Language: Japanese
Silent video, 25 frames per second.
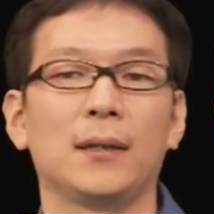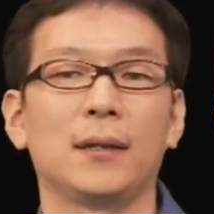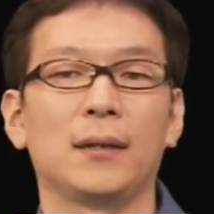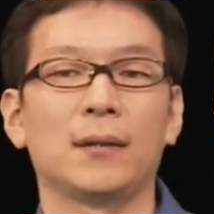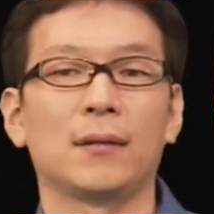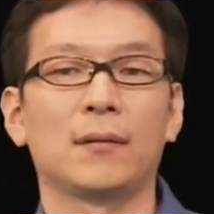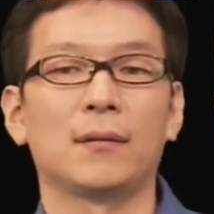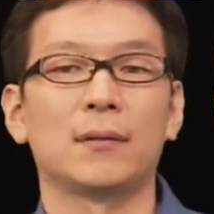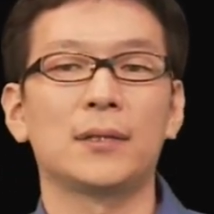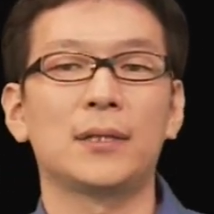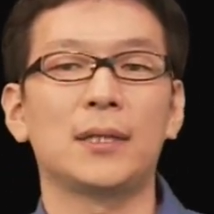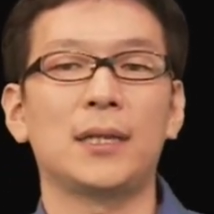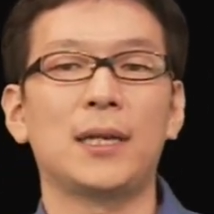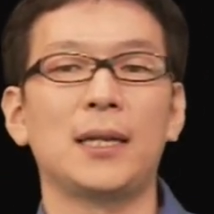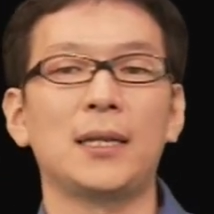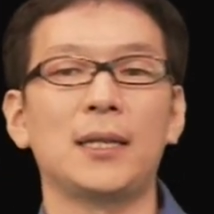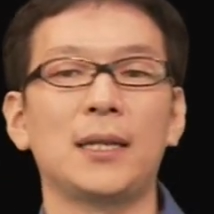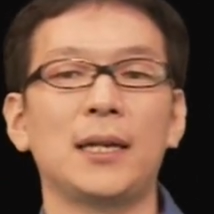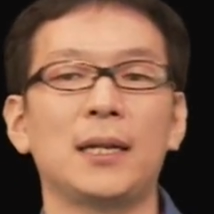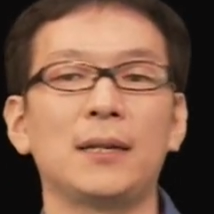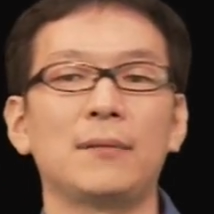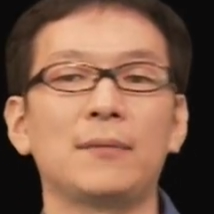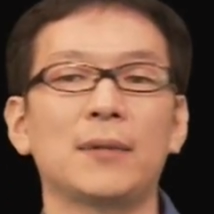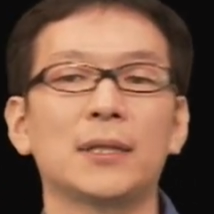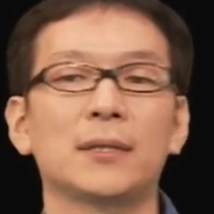こちら
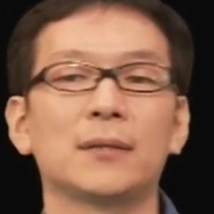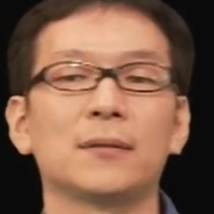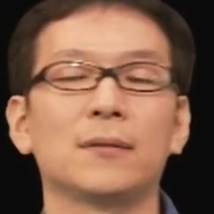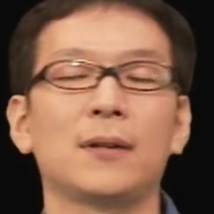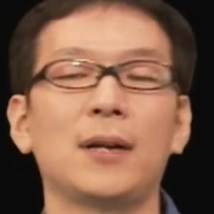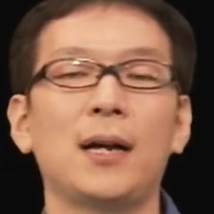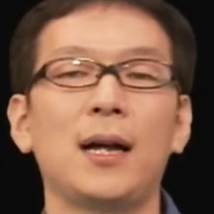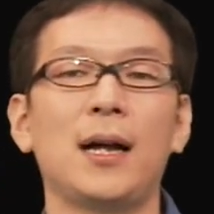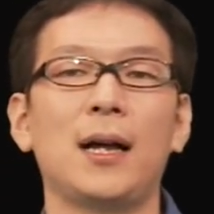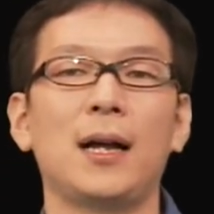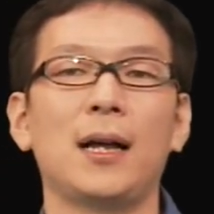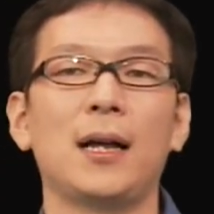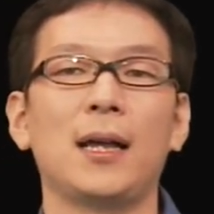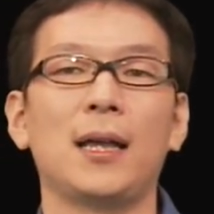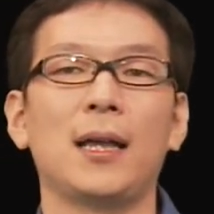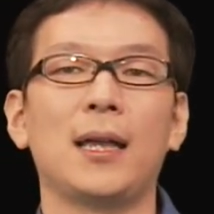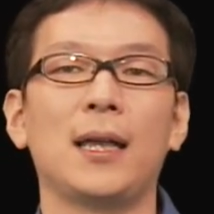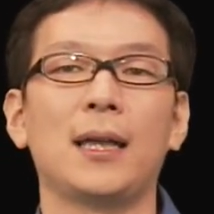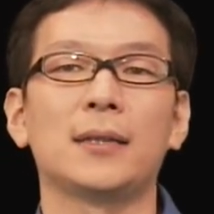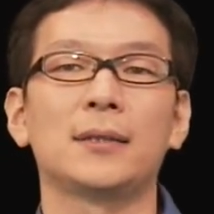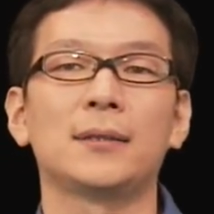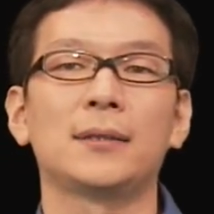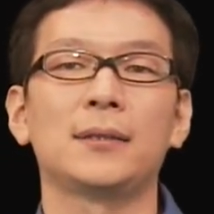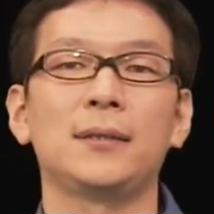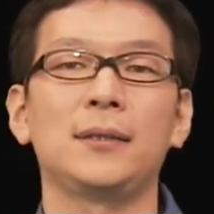にありますのが
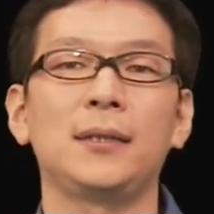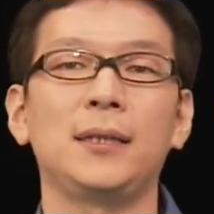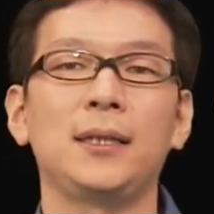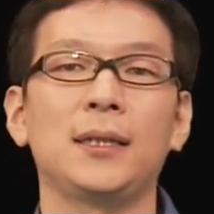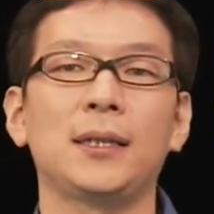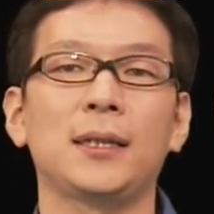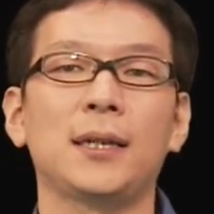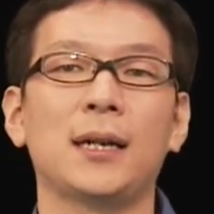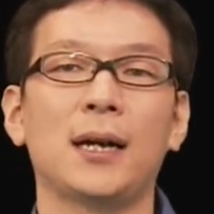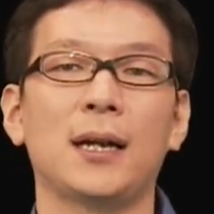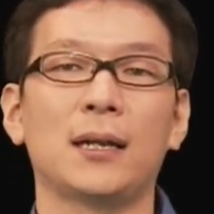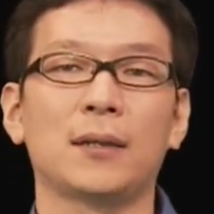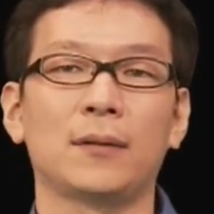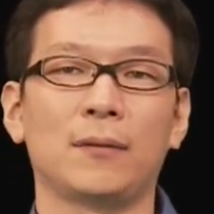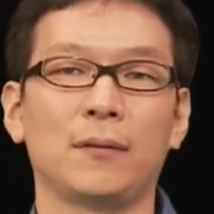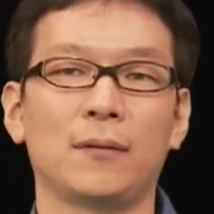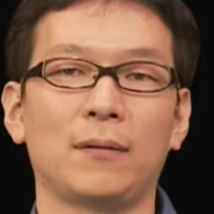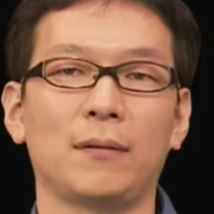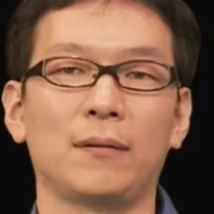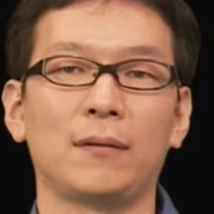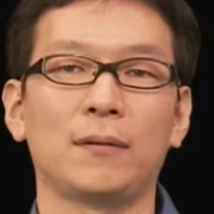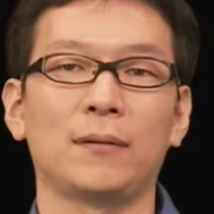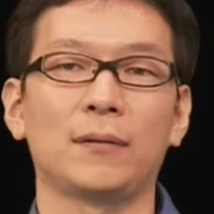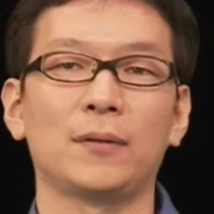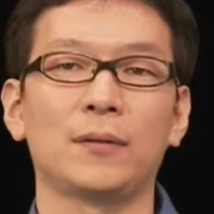SD
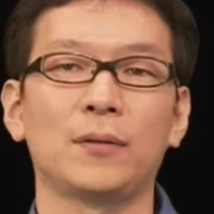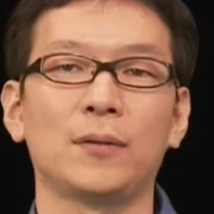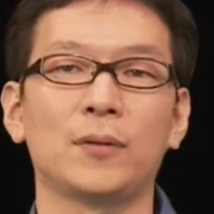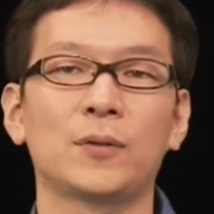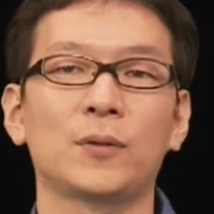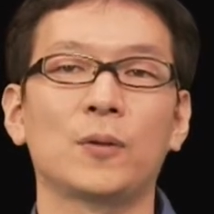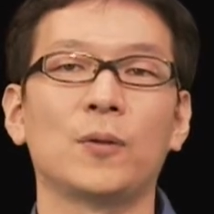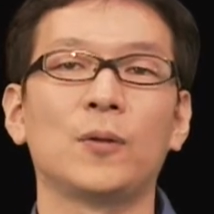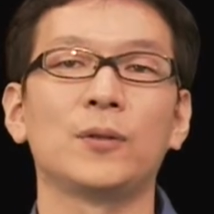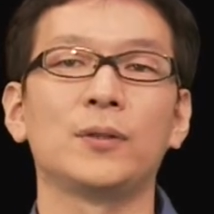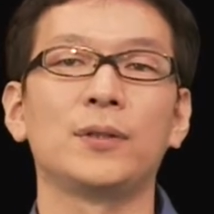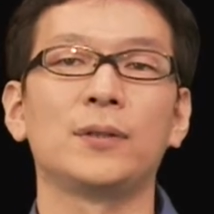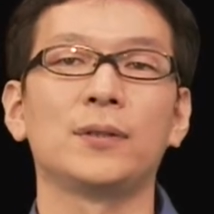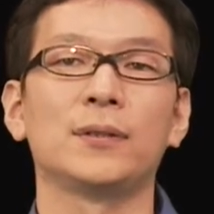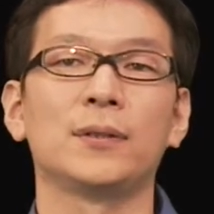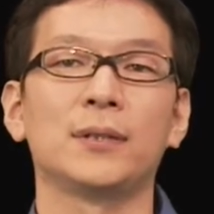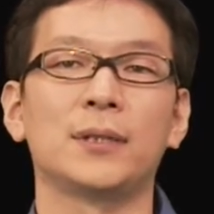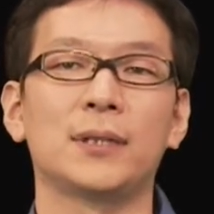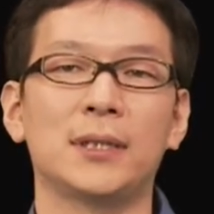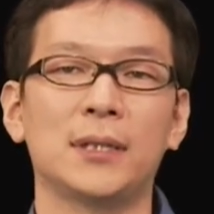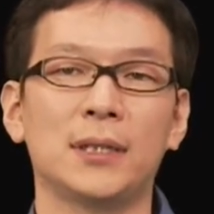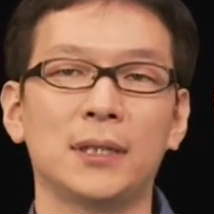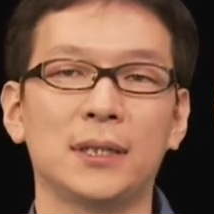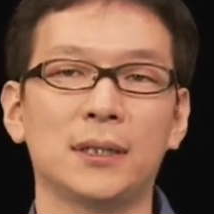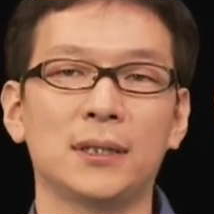カードの挿入
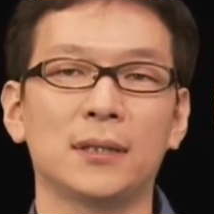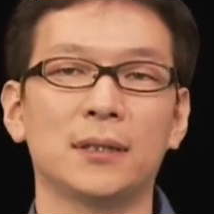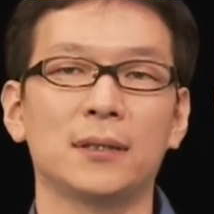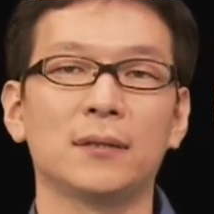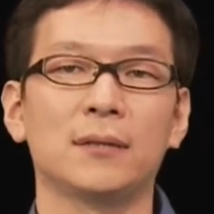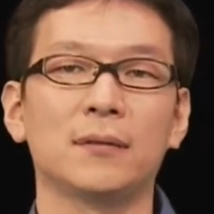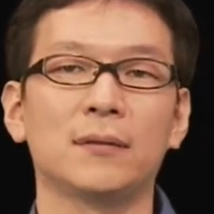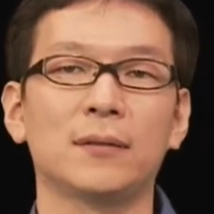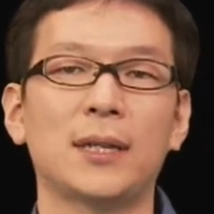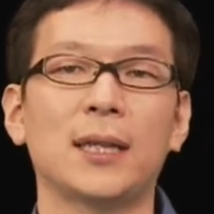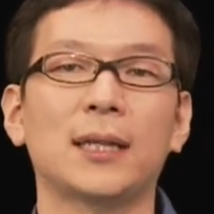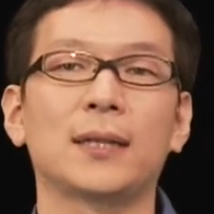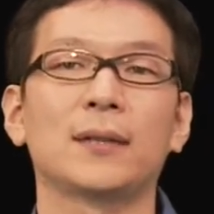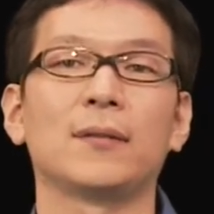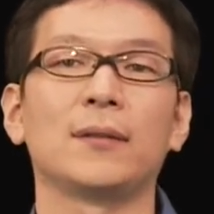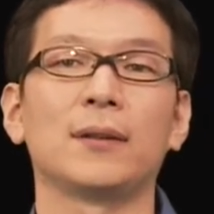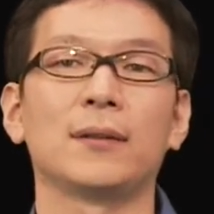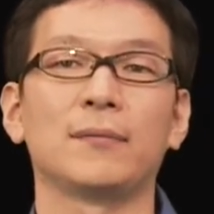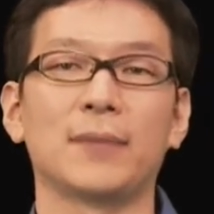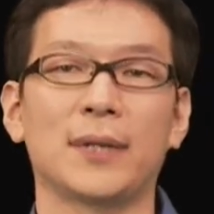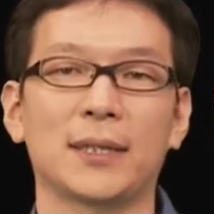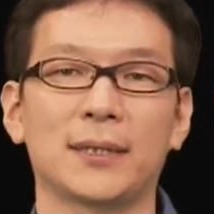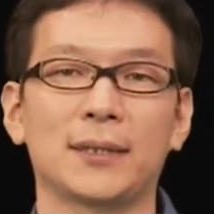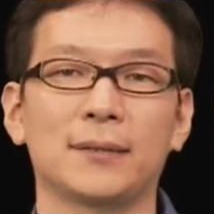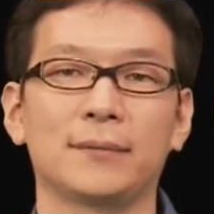口となってお
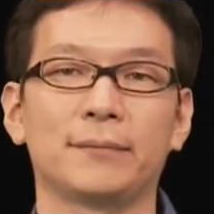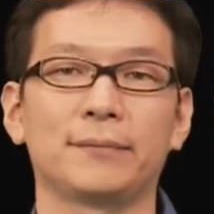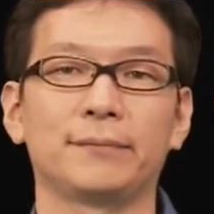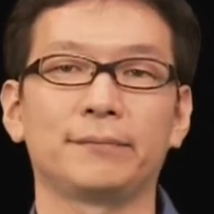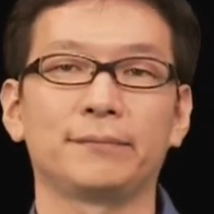ります。